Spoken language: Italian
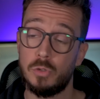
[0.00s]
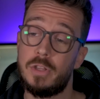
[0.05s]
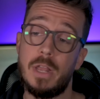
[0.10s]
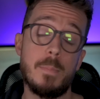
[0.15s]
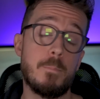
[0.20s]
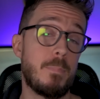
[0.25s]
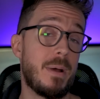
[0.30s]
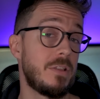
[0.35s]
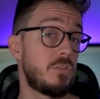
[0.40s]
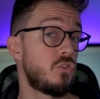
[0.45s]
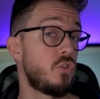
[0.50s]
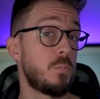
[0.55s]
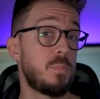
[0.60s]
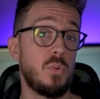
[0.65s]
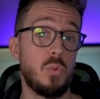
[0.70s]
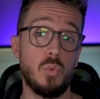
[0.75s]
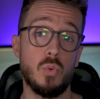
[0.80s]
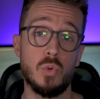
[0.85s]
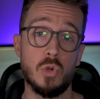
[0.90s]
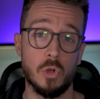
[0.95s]
del passo
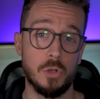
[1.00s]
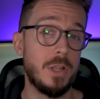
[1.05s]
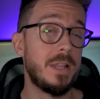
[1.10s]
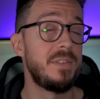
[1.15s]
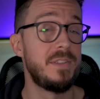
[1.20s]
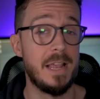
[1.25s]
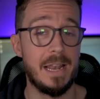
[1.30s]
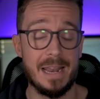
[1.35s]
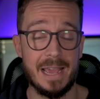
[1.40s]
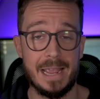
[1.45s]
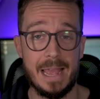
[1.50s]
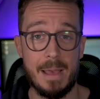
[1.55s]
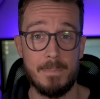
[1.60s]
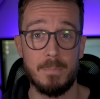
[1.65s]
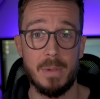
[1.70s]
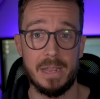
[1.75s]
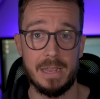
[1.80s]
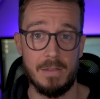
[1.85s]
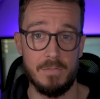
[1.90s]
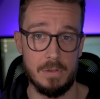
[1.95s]
più lungo de- della
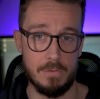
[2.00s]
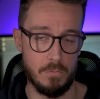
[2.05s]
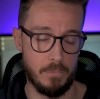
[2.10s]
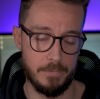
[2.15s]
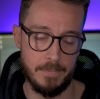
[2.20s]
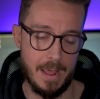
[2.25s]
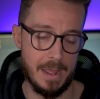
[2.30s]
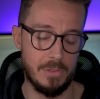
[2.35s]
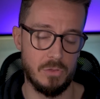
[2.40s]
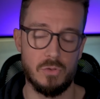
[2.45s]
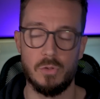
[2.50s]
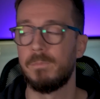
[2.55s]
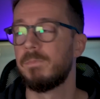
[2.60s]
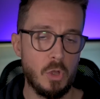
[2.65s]
gamba che avevo fatto.